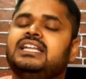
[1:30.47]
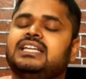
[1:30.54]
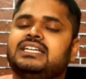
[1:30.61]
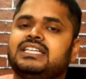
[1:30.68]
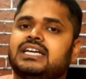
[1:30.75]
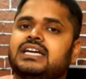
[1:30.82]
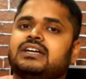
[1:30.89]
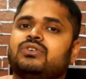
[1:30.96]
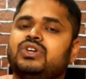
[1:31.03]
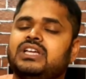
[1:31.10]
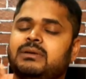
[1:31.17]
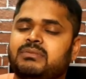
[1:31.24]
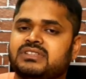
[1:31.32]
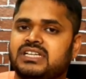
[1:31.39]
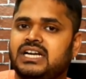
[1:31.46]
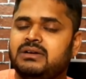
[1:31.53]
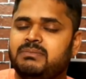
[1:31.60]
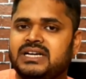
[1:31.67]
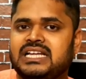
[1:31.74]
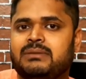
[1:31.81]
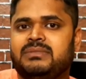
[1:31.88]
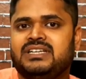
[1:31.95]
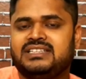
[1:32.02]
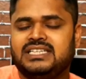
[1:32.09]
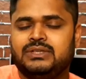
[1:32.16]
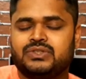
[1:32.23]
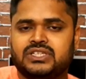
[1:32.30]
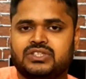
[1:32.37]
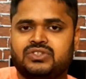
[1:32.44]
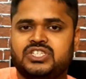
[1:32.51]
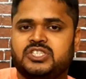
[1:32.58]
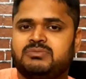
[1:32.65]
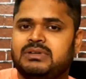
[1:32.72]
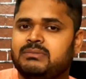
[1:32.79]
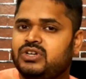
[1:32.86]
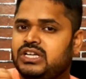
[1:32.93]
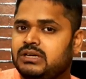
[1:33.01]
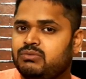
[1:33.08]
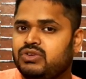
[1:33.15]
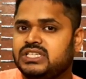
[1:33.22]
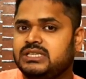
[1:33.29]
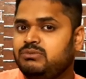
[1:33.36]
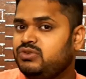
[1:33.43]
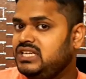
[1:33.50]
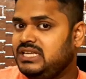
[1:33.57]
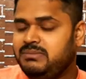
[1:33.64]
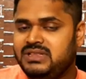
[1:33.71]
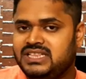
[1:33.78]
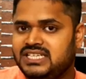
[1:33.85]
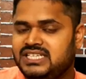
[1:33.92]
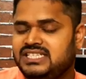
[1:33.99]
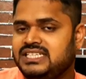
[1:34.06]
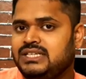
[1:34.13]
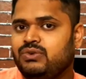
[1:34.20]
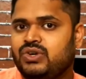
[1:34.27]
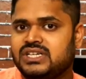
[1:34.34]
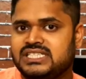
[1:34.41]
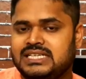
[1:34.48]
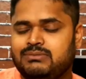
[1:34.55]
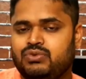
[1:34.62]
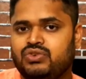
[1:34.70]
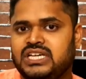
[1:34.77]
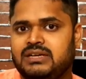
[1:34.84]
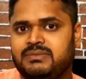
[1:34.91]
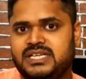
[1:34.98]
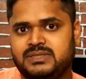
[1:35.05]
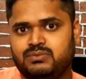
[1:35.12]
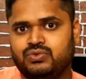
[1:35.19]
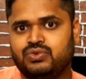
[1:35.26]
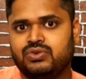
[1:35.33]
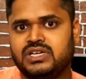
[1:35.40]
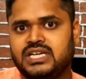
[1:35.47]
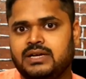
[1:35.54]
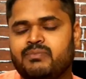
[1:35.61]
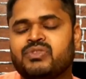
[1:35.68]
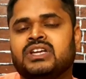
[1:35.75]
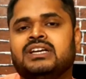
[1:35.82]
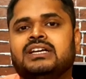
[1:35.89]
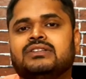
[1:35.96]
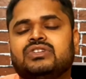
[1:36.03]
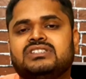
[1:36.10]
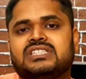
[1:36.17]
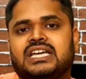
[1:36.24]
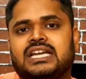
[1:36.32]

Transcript: लेकिन अगर कोई आप थर्ड पार्टी एप्लीकेशन यूज़ करते हो जिसमें आपको डार्क मोड का सपोर्ट नहीं मिलता जैसे कि व्हाट्सएप हो गया फेसबुक हो गया तो इन